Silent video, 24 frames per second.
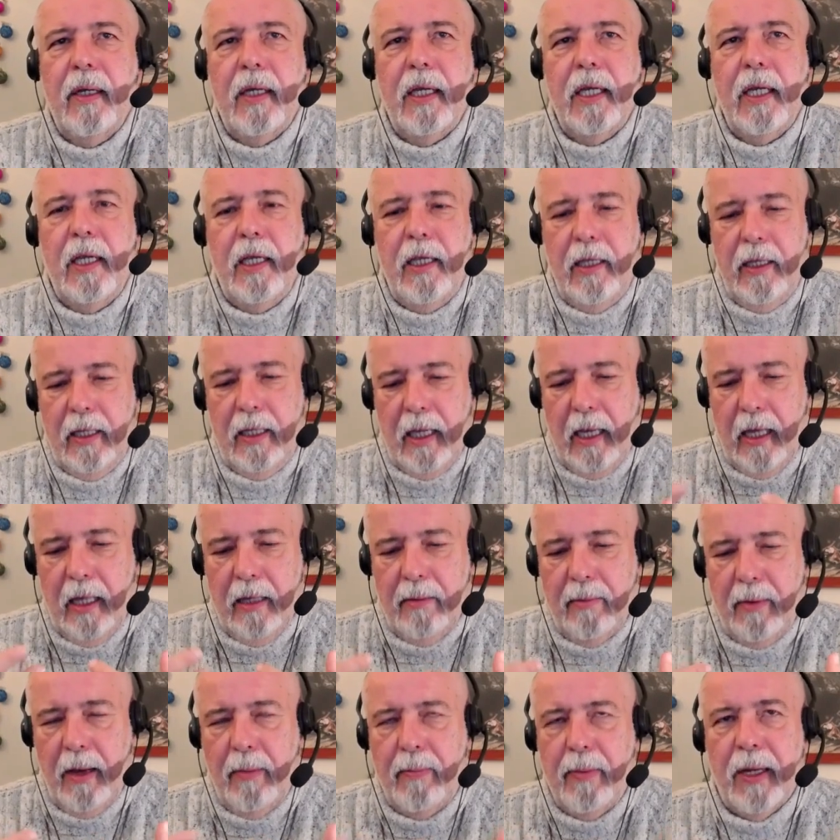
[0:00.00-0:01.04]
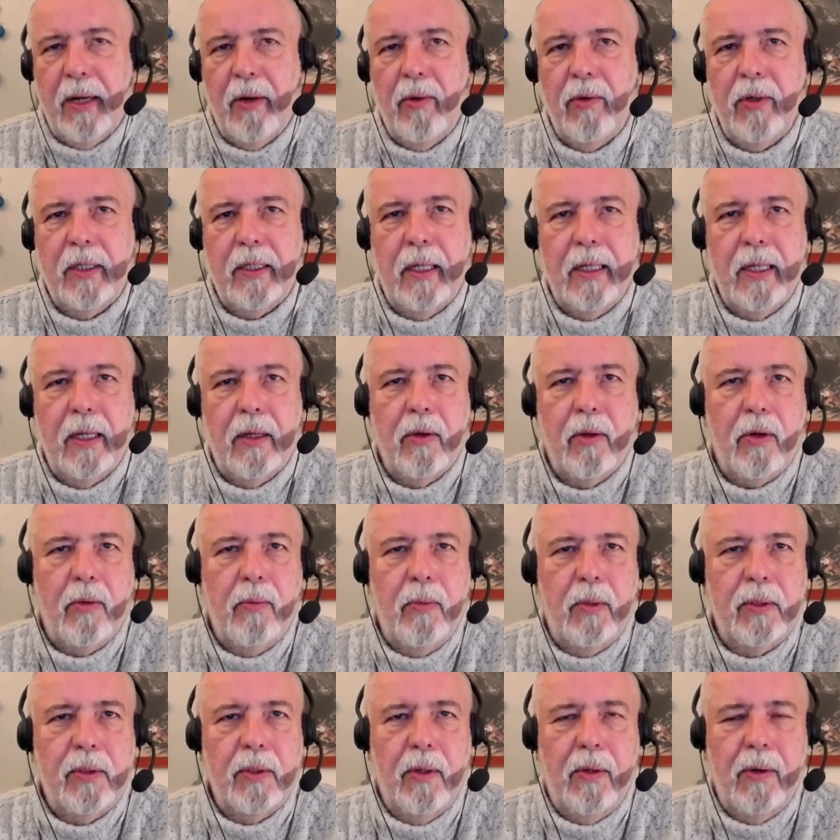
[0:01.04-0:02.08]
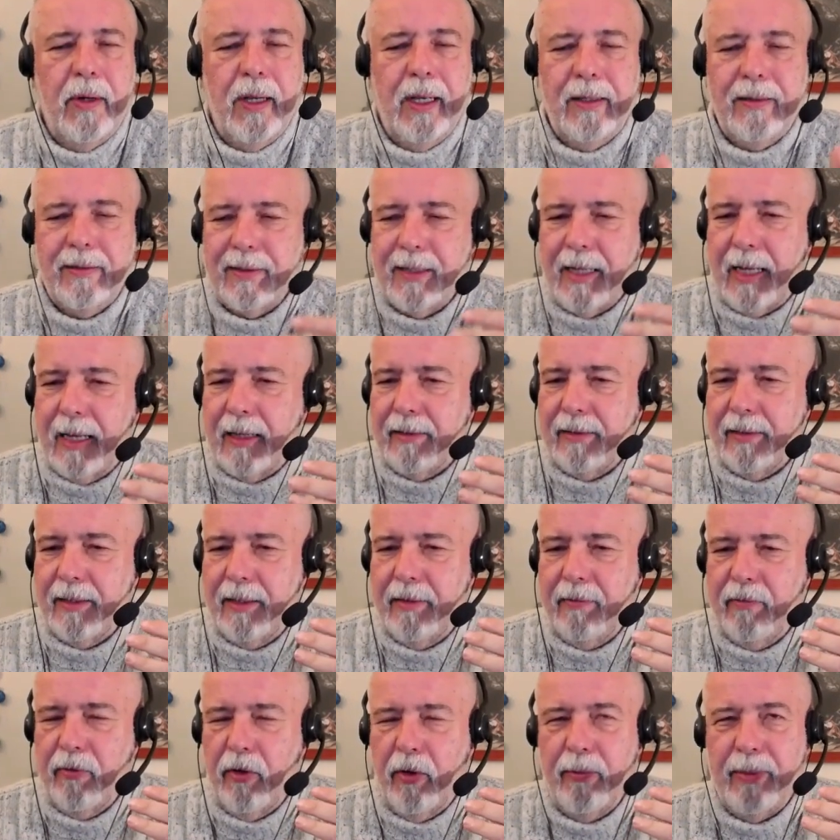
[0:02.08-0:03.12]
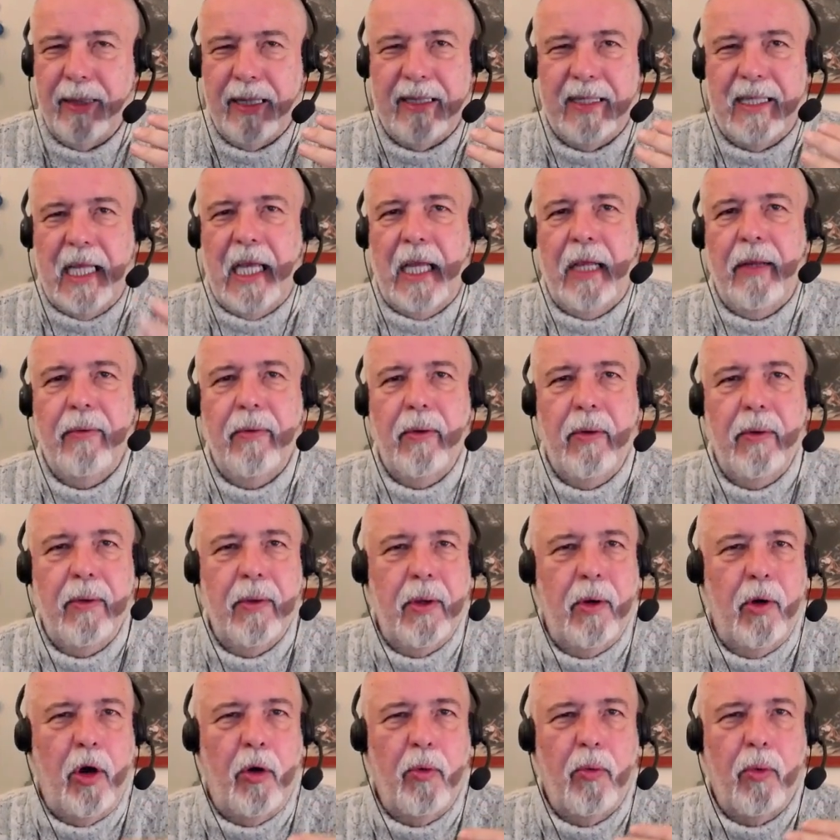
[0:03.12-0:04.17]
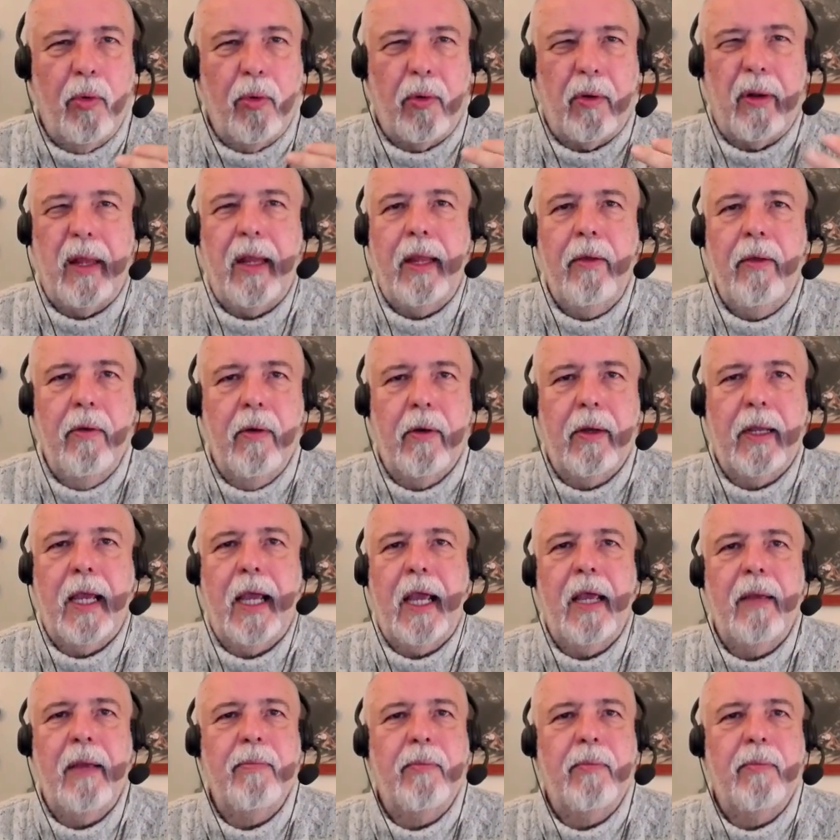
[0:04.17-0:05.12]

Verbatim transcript: Y además para un italiano como yo es casi vomitivo de lo aburrido que es,